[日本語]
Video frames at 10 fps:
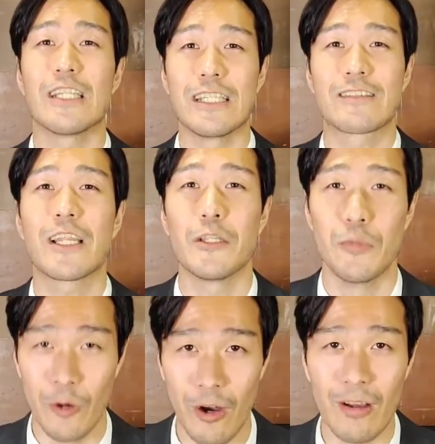礼ですけれど
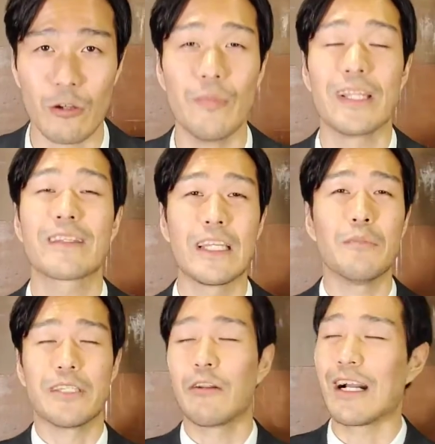も。ごめんなさいね、
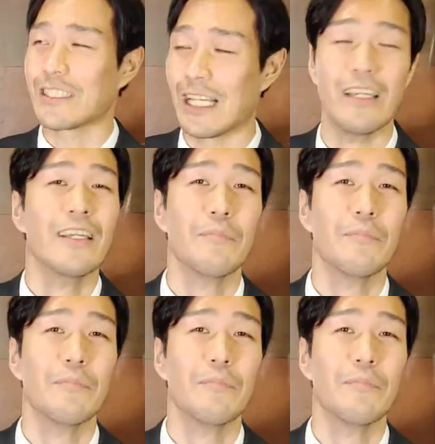豚の赤ちゃん。